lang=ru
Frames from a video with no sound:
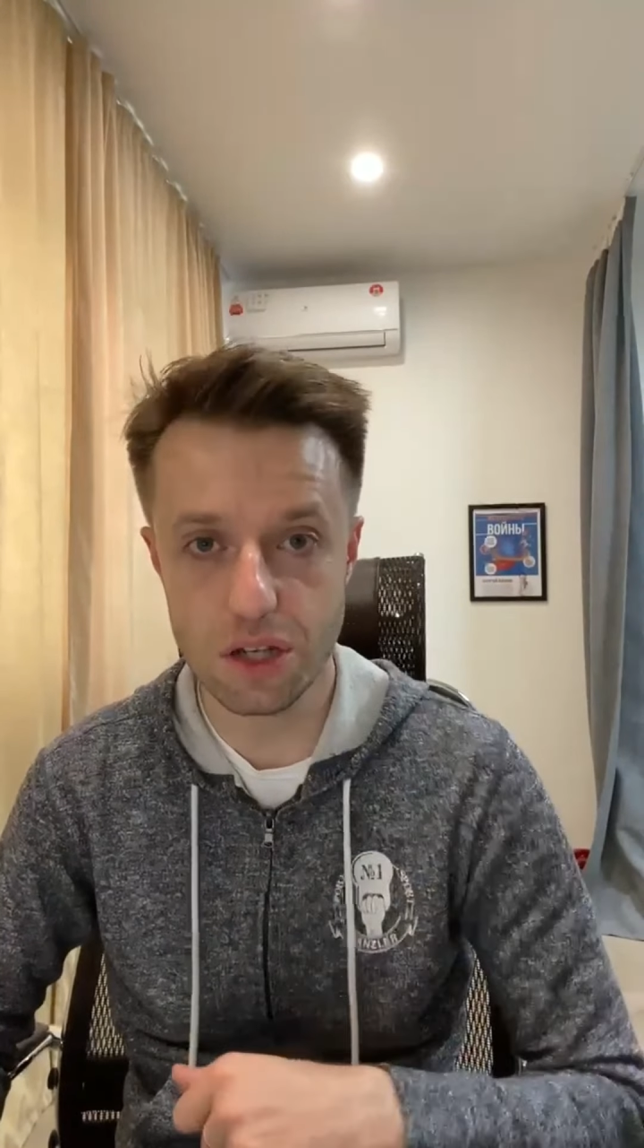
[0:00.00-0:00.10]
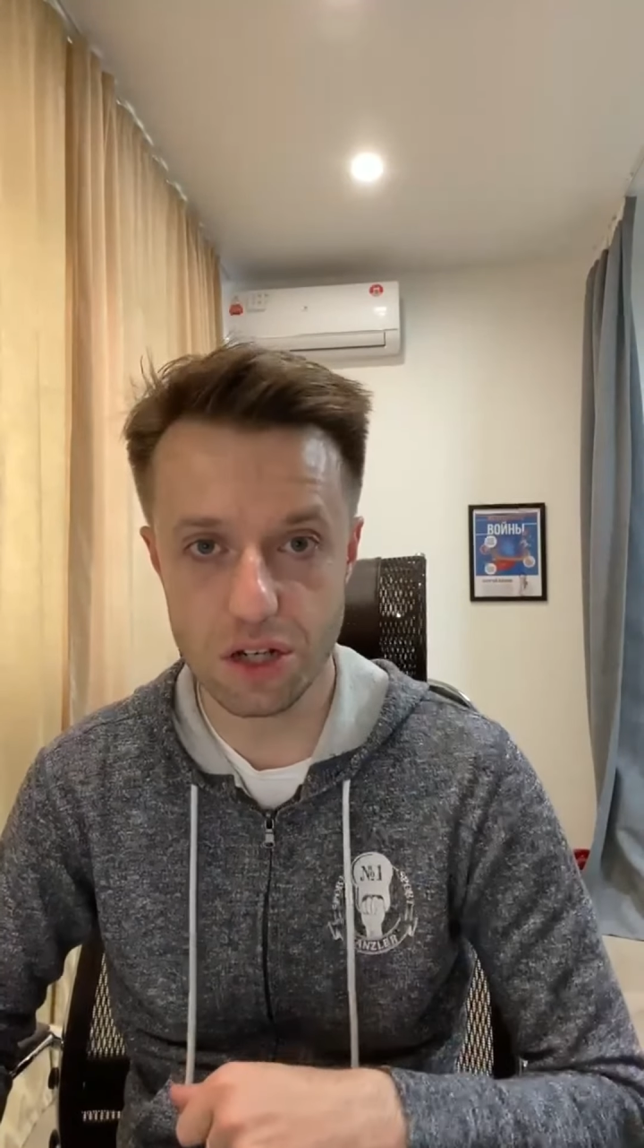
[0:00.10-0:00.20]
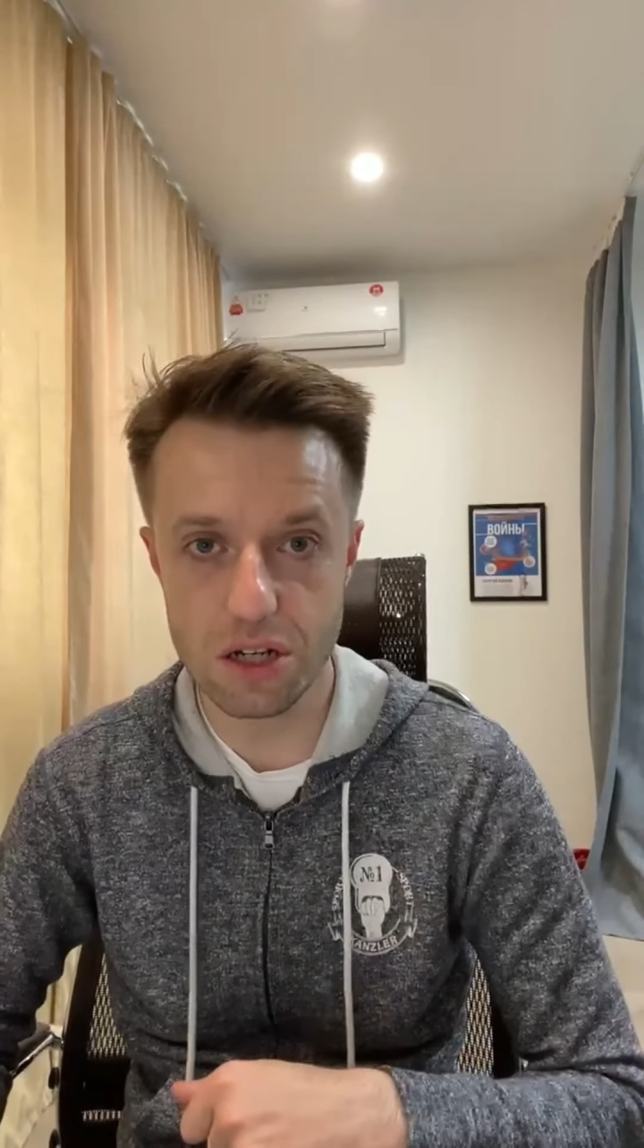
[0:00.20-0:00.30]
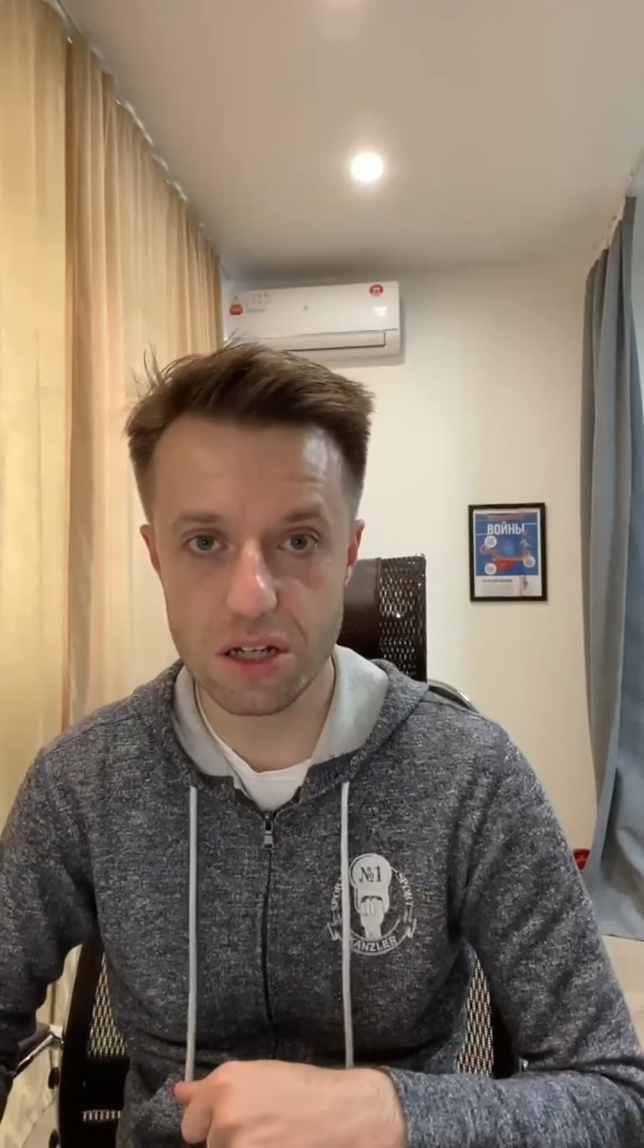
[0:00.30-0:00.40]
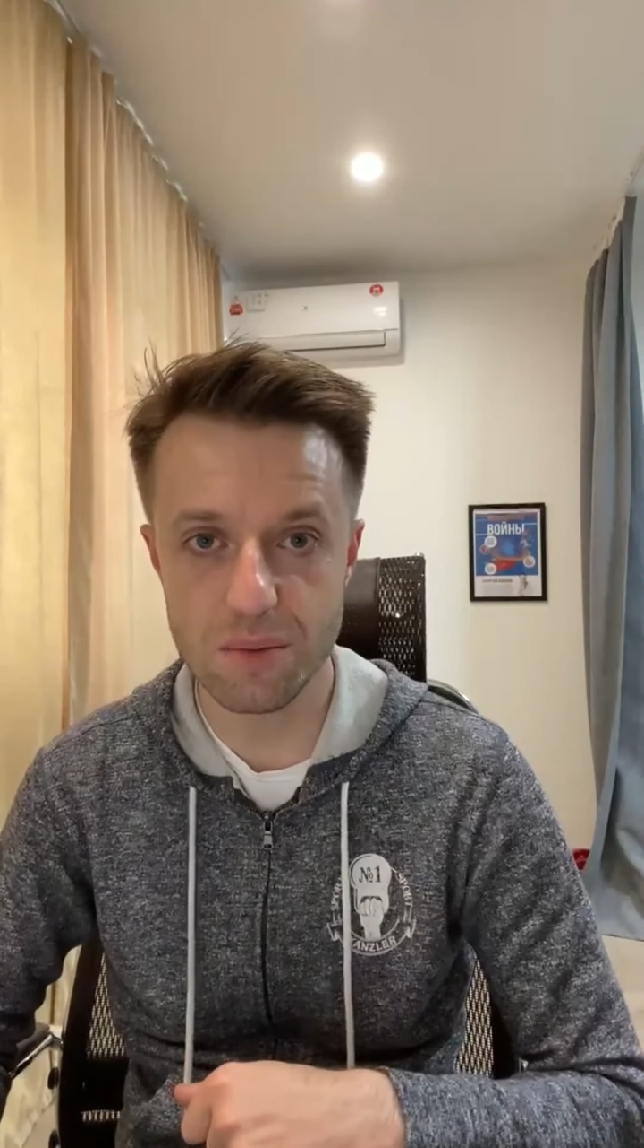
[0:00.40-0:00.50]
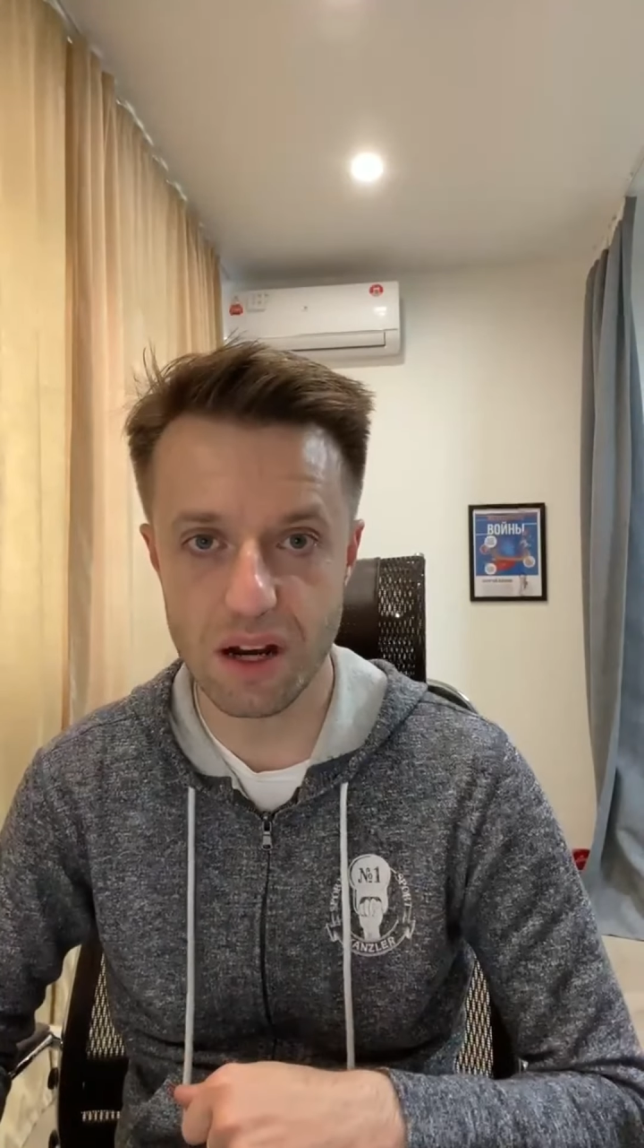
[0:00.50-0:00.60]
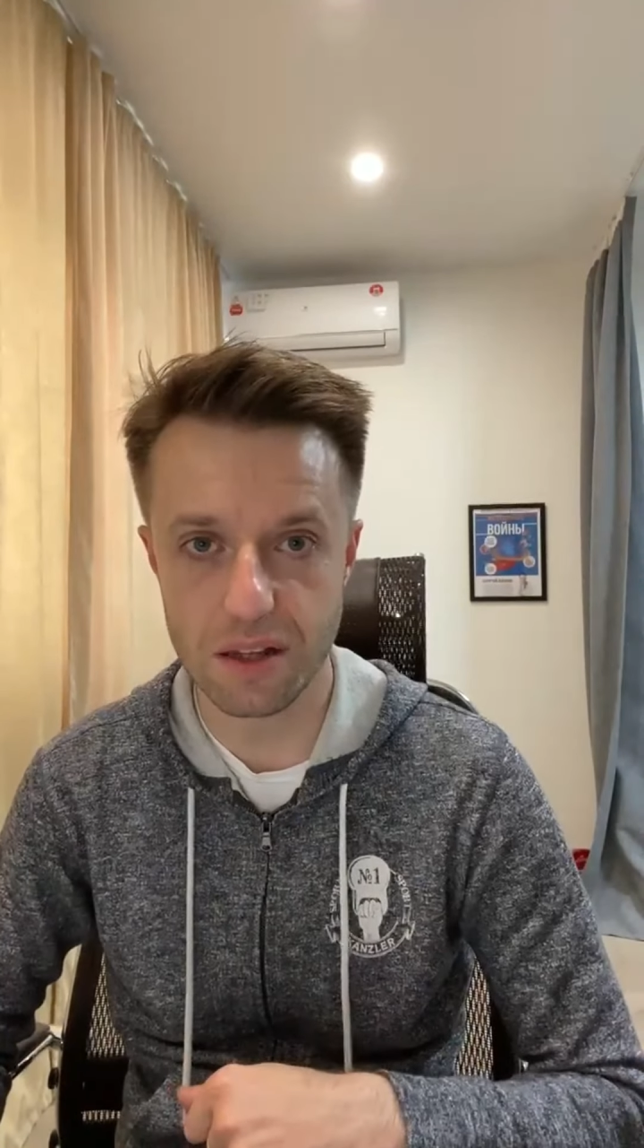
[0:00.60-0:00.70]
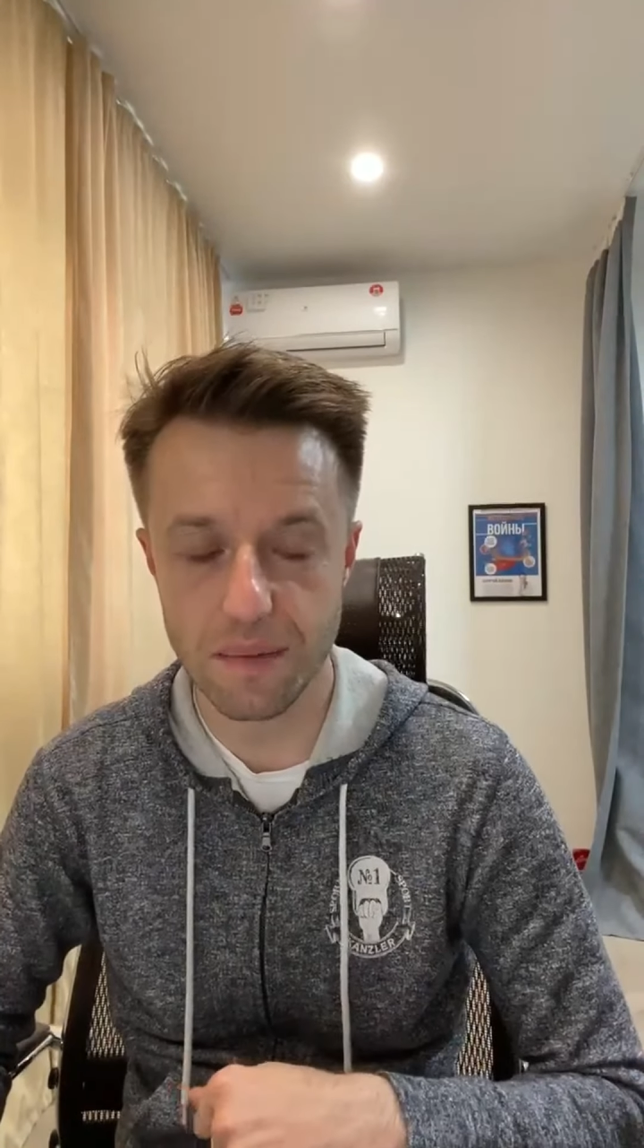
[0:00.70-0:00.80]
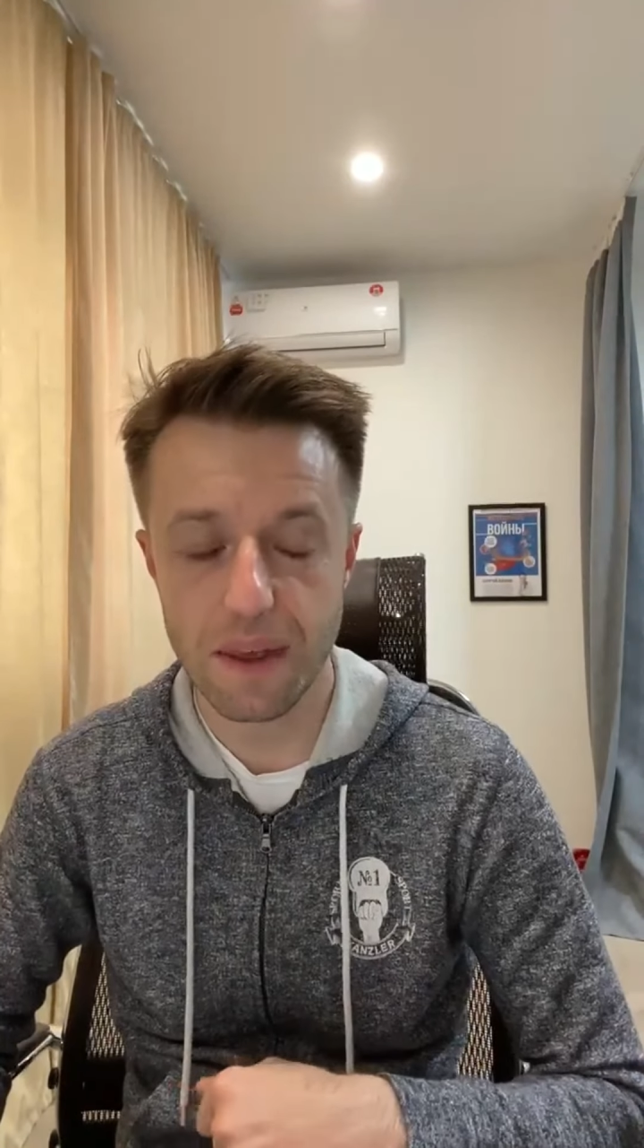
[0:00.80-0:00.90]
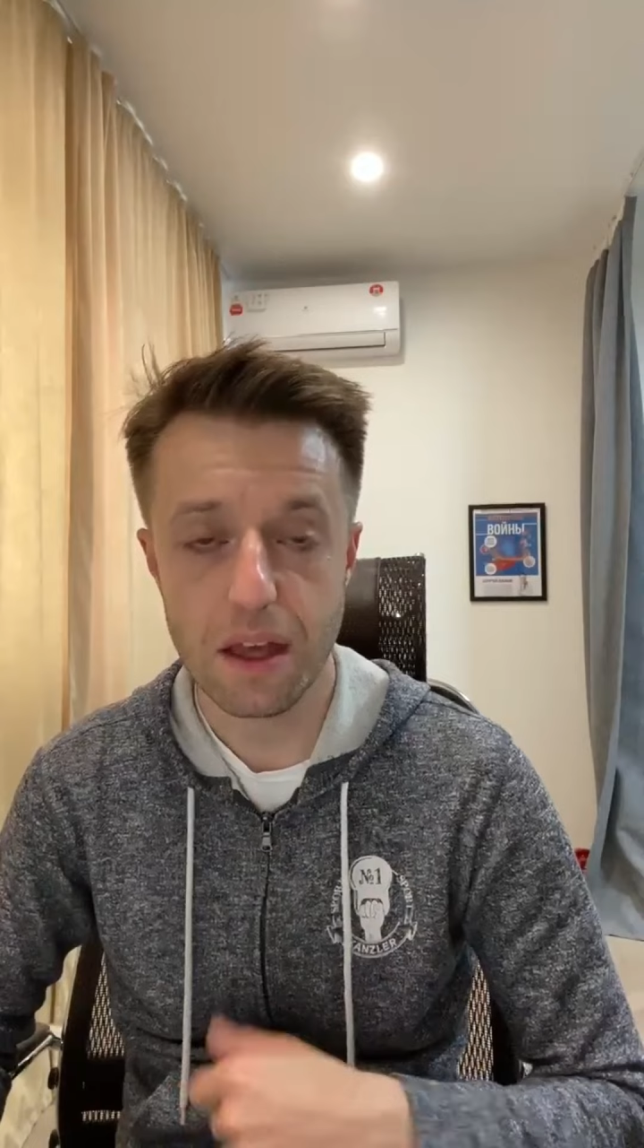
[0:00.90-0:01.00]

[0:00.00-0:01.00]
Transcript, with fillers: кишечник болит.